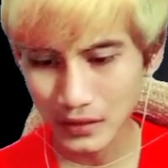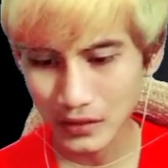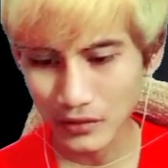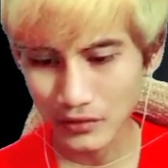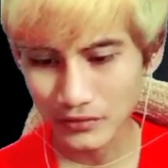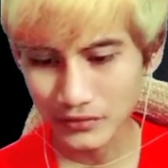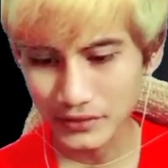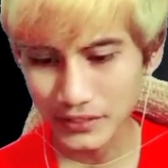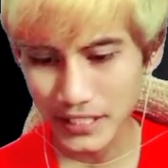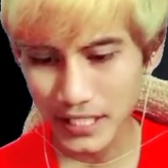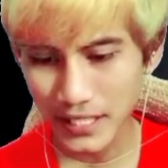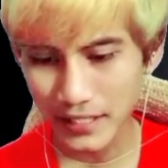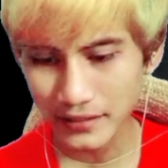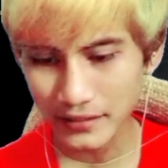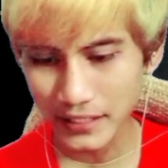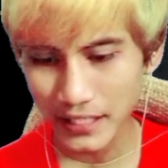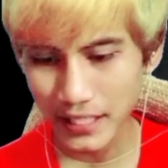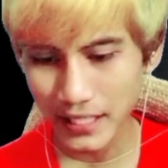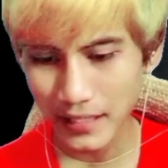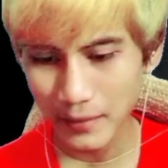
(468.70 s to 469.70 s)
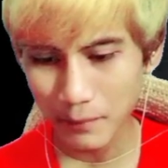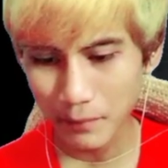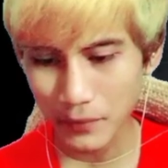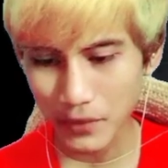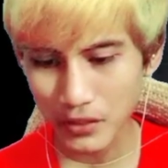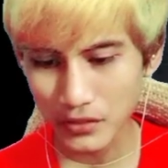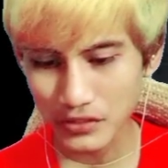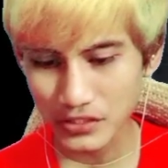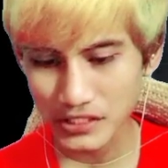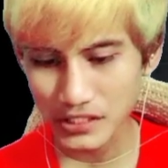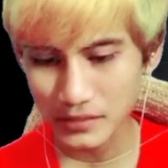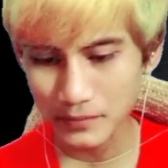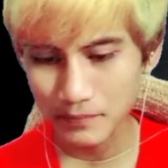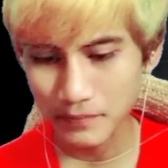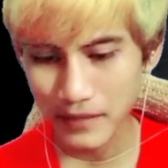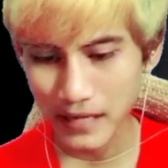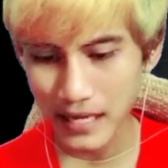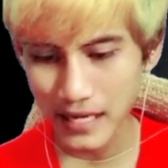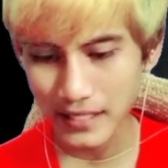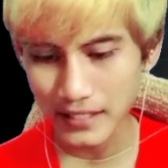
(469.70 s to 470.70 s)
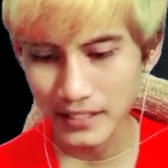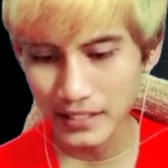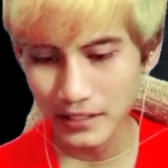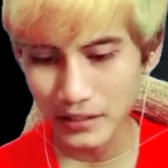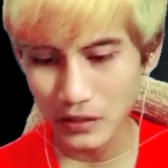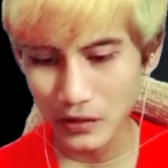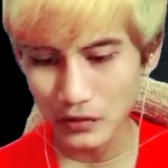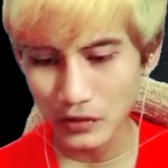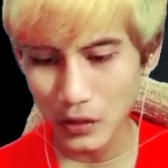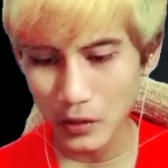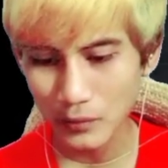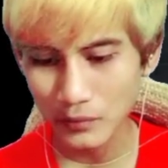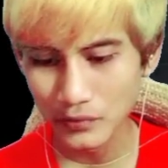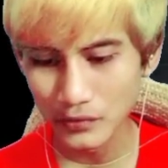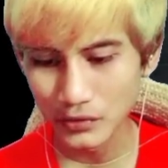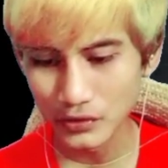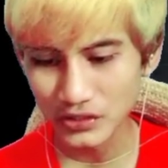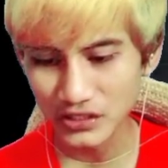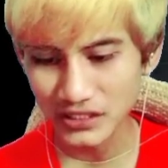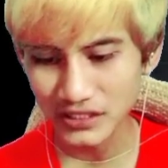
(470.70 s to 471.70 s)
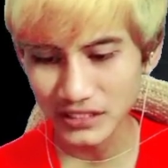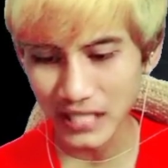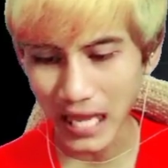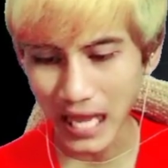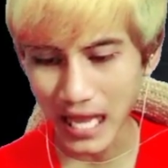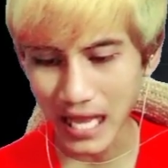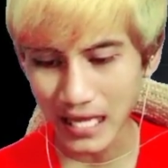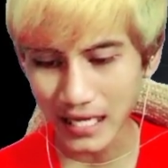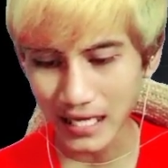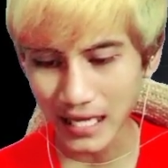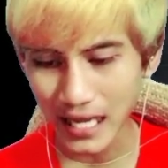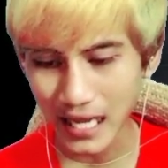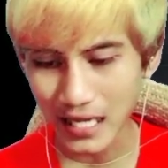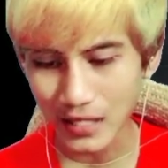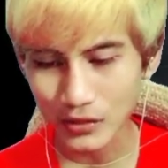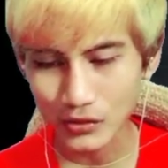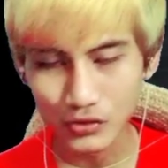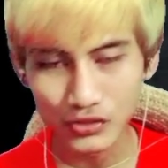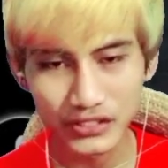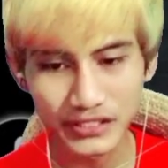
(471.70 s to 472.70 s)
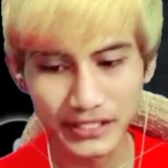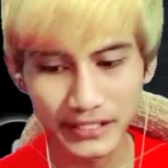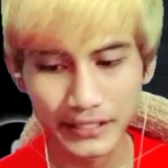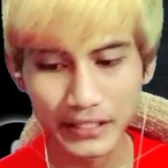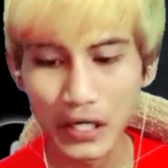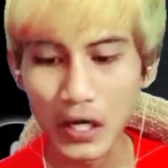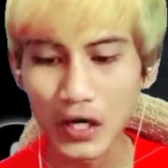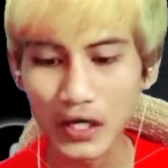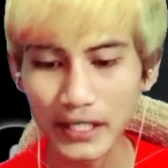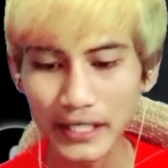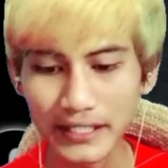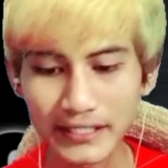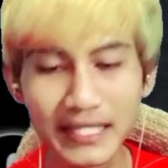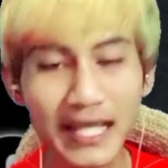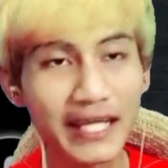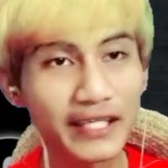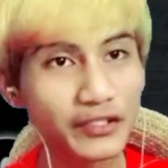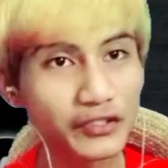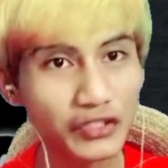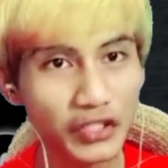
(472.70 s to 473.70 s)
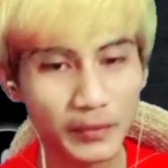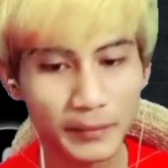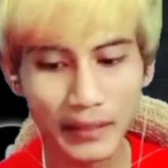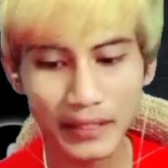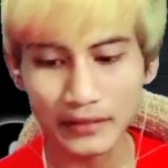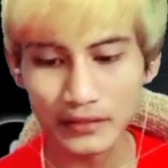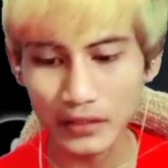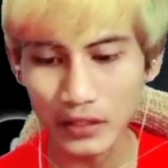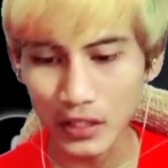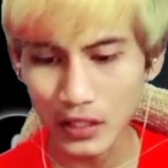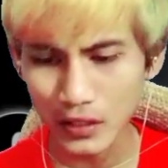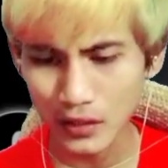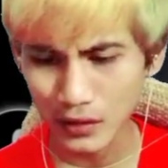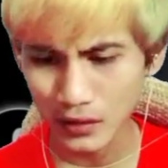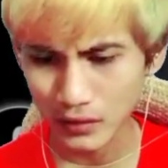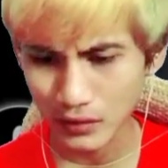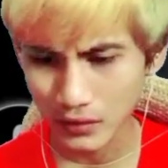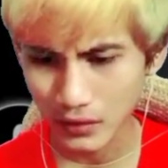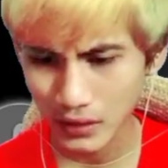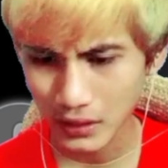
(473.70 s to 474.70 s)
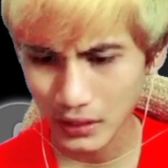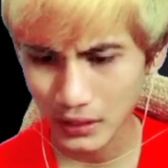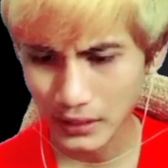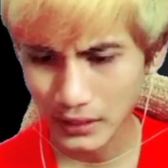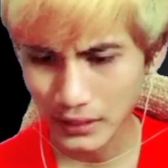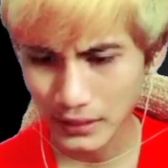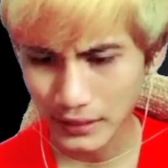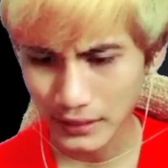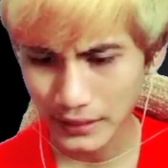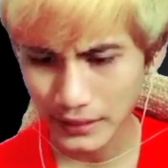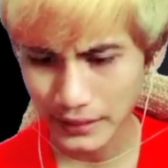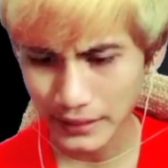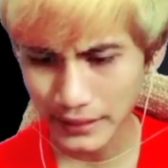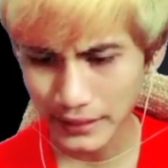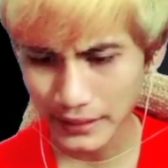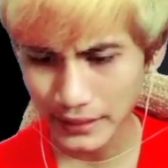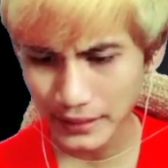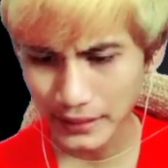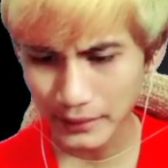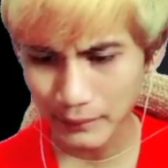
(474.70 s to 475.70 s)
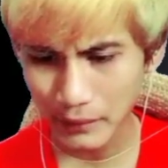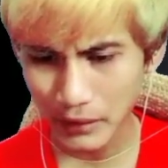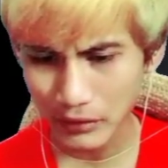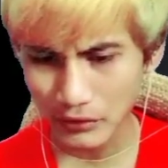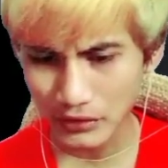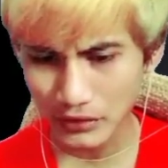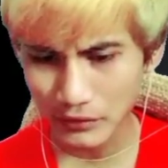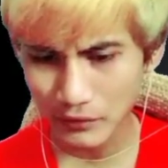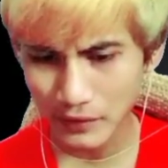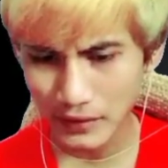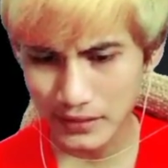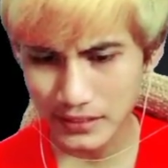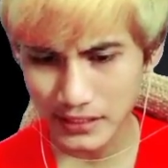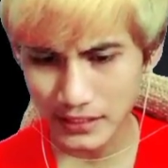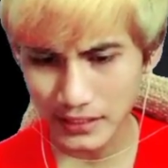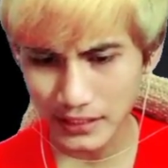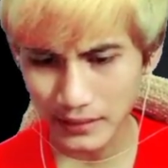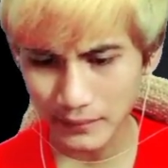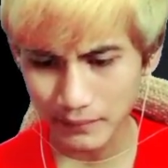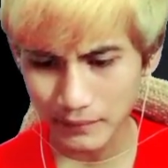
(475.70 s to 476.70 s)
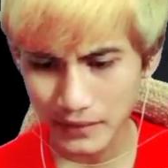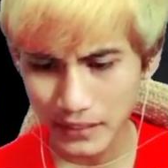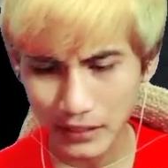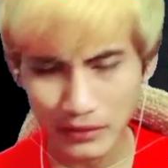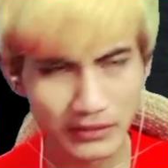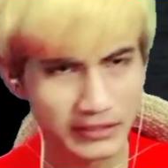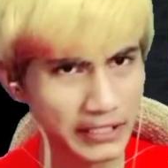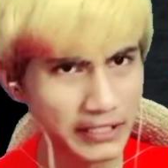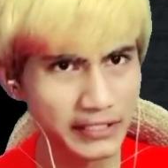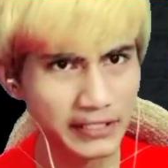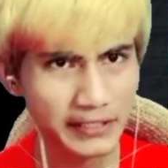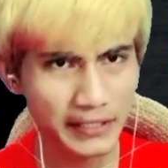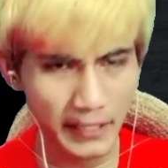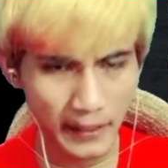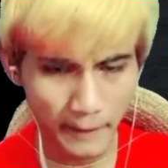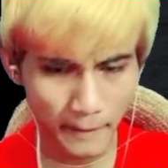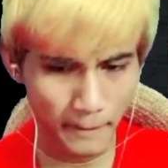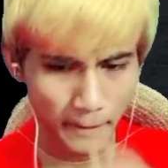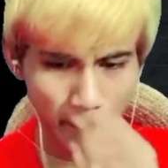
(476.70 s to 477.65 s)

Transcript: concert and produced by Hironobu Sakaguchi. Oke, okay, thank you so much. Oh, ini mau gua skip nggak jadilah.